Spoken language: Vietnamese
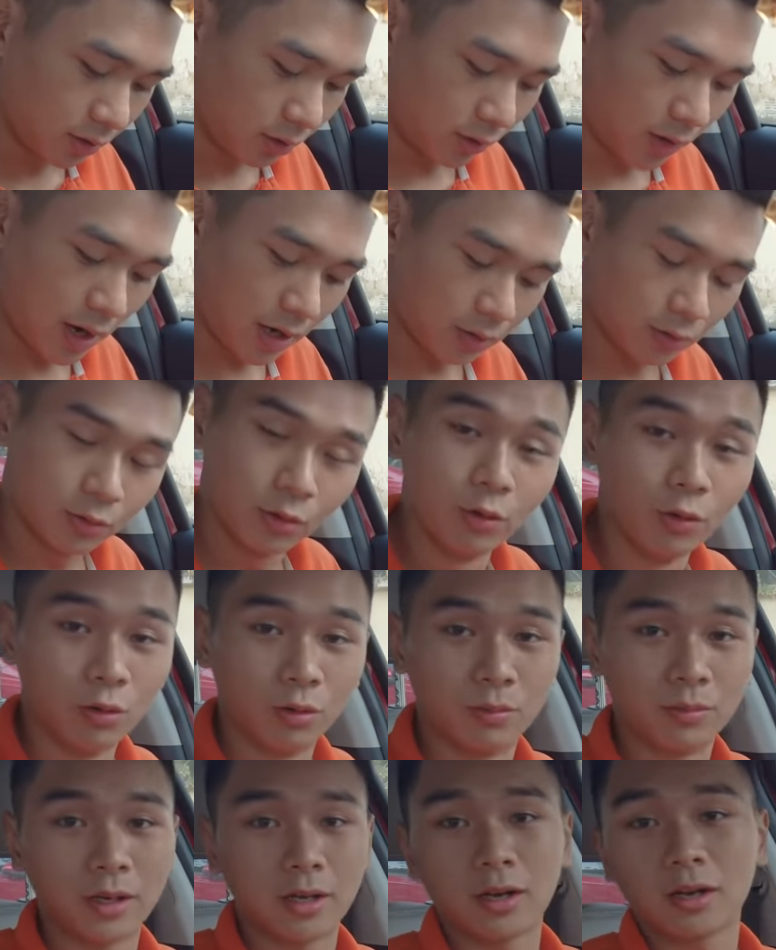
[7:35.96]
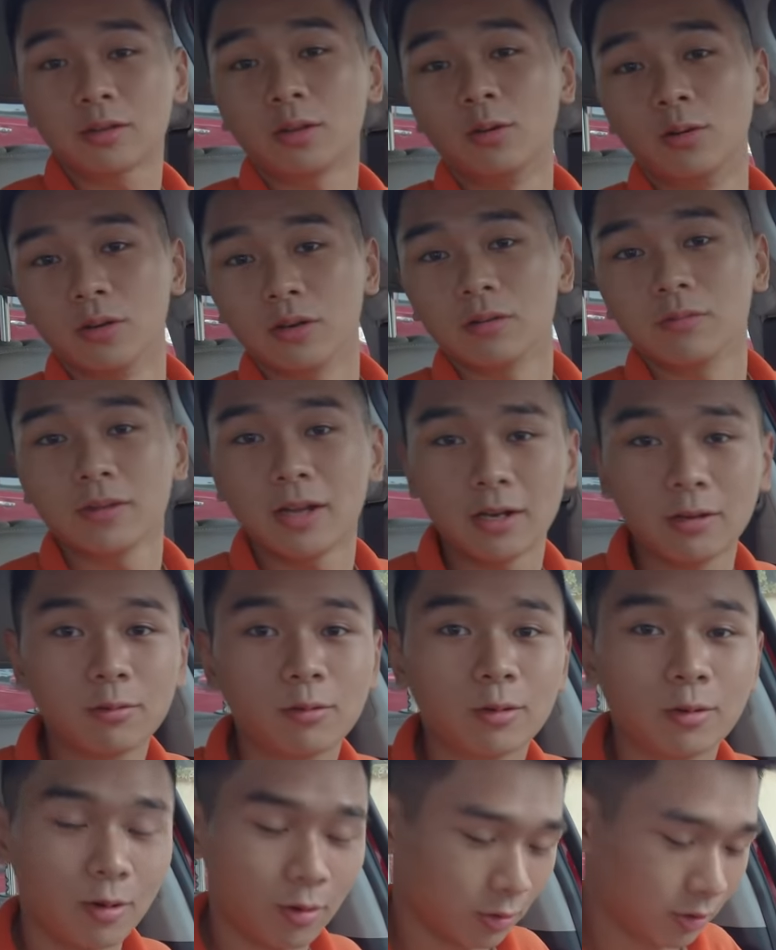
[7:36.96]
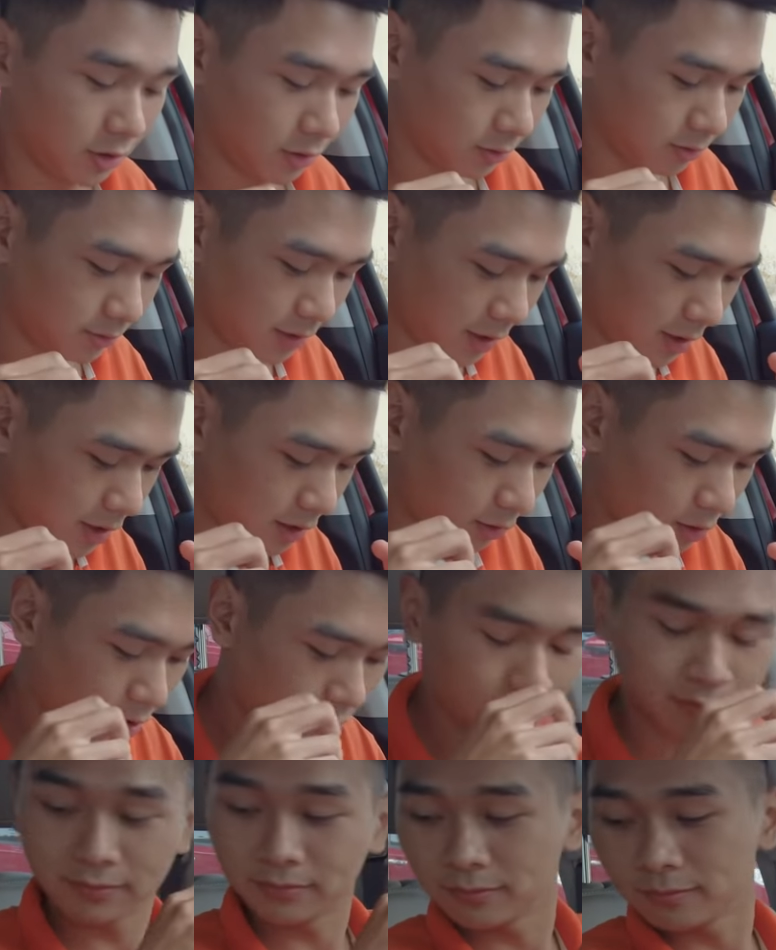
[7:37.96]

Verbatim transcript: tôi ăn đu đủ mà thổi không ra nồng độ cồn thì cũng dễ hiểu thôi.